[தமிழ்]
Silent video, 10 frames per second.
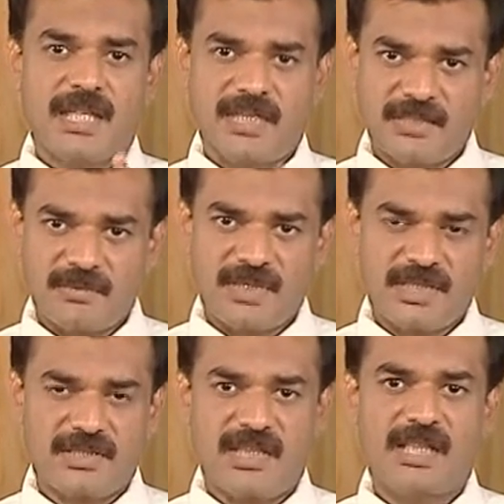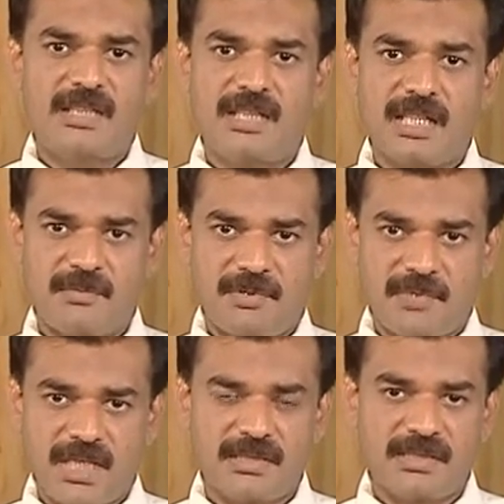எந்த பிரச்சனைகளும் இல்லாமல்
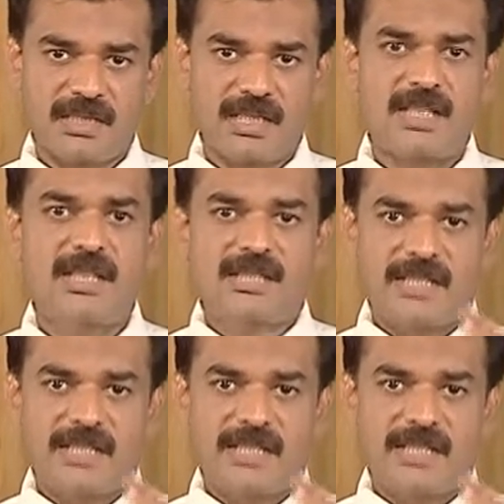பார்த்துக்கலாம்